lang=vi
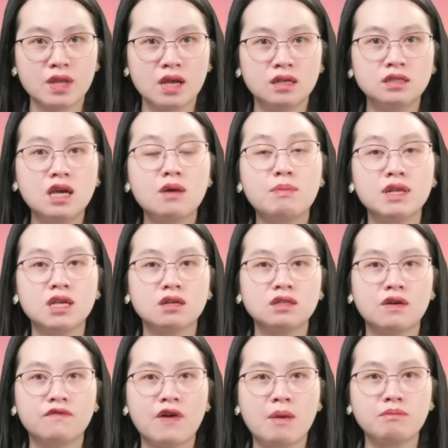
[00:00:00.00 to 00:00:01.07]
Nhưng mà những
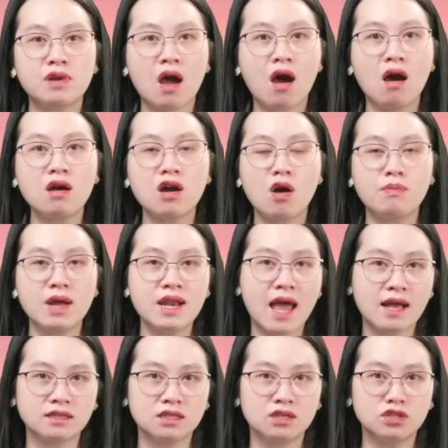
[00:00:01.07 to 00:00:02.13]
thực phẩm đó không hết
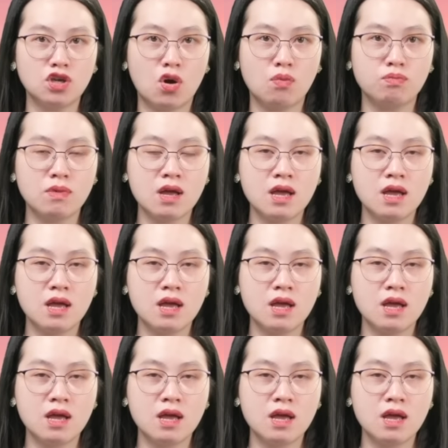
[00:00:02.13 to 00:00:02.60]
hạn sử dụng.